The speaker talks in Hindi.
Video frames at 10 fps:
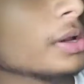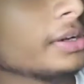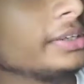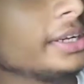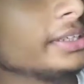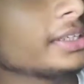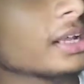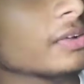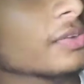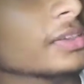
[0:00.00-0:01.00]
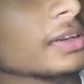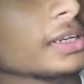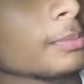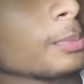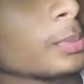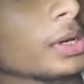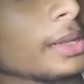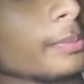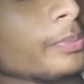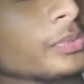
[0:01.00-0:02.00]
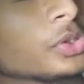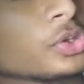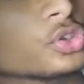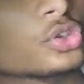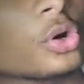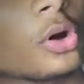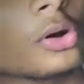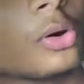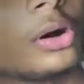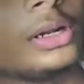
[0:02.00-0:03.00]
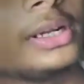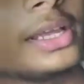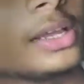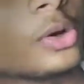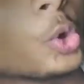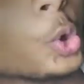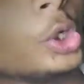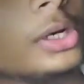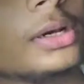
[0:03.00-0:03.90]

डेंटर फिक्सेटिव क्रीम स्ट्रॉन्ग ऑल डे होल्ड